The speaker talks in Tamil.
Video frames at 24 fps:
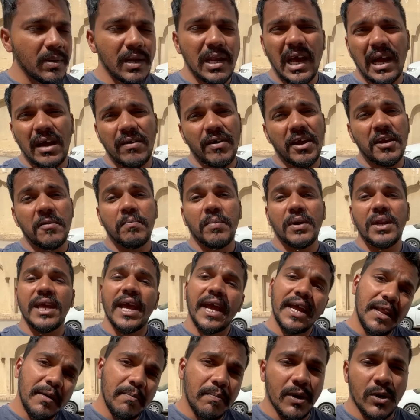மேலே அதை வெயிட் பண்ணி
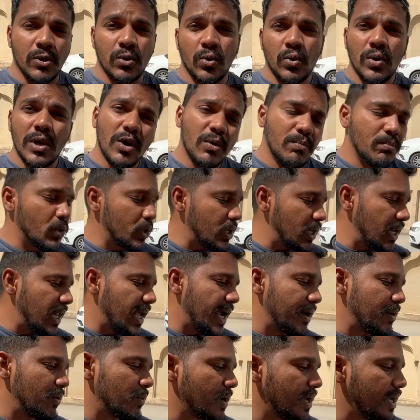ஐடி பண்ணணும்னா ரொம்ப டிலே
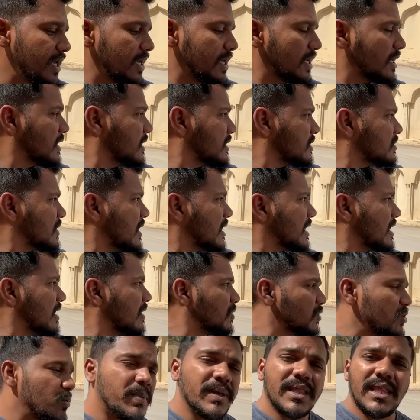ஆகிடுங்க ஸோ அதனால்
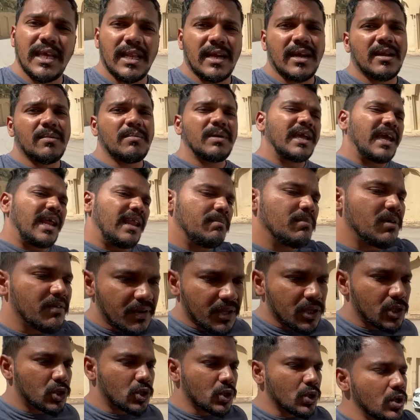வந்து பார்த்தீங்கன்னா நம்ம கிளம்பி
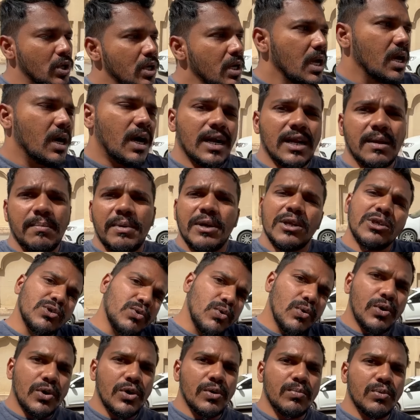வந்துட்டோம் அண்ணன் போய்ட்டு
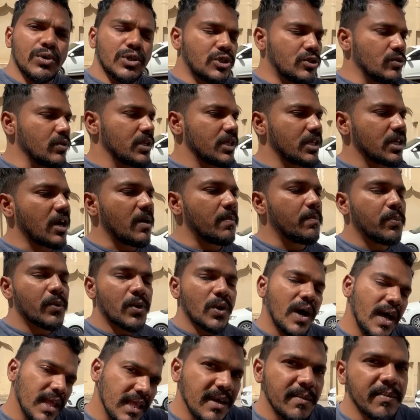ஸ்கூல் டியூட்டி முடிச்சுட்டு வந்ததுக்கப்புறம்
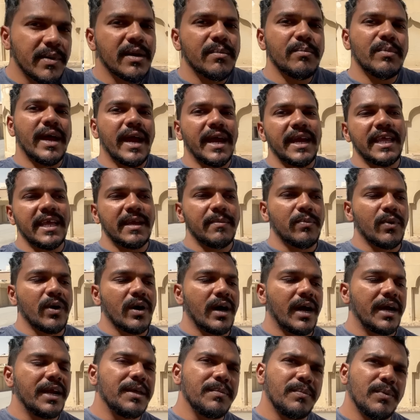அதுக்கப்புறம் நம்ம ஐடிக்கு போ
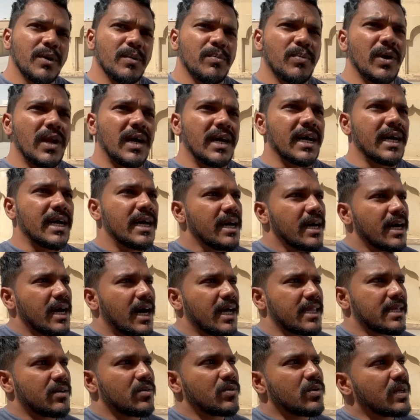ஐடி போட போகலாங்க
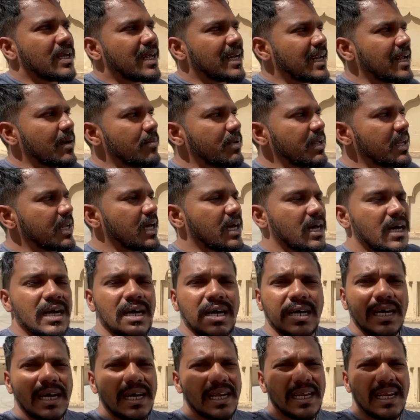அதாவது என்ன அப்படின்னா
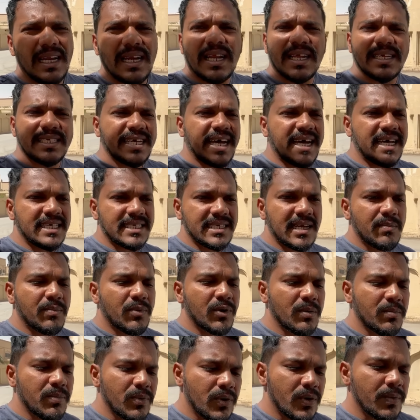ஹங்கர் இல்லைனா ஜாஹேஸில் போட
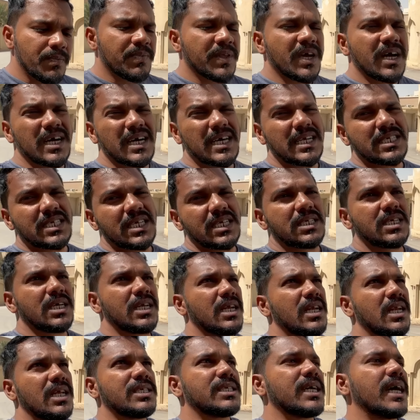போகிறோம் ஹங்கர் ஸ்டேஷன்
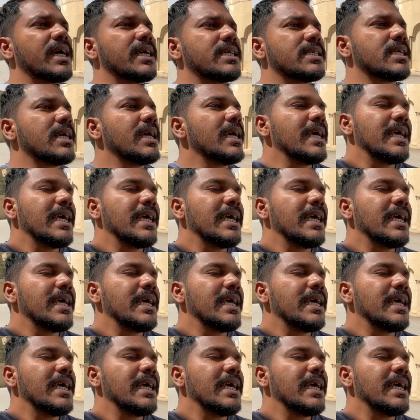இல்லை ஜாஹேஸ்